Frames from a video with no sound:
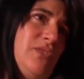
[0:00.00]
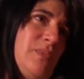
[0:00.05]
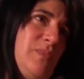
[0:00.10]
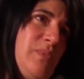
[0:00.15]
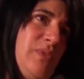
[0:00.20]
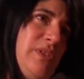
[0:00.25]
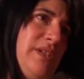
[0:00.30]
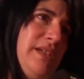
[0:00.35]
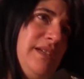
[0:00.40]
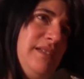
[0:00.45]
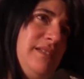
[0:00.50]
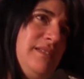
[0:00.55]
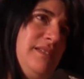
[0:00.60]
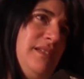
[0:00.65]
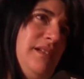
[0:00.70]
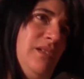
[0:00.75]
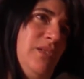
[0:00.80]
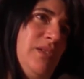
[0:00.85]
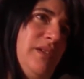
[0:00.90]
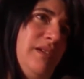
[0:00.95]
yo podría
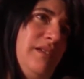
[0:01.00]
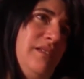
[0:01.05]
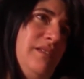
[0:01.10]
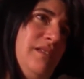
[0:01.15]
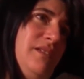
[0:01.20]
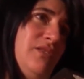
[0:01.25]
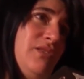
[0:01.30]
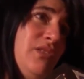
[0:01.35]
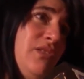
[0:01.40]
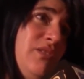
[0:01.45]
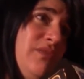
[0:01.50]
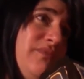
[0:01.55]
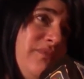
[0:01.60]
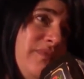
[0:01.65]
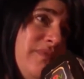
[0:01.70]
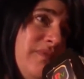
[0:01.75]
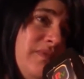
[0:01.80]
decir lo que hice yo,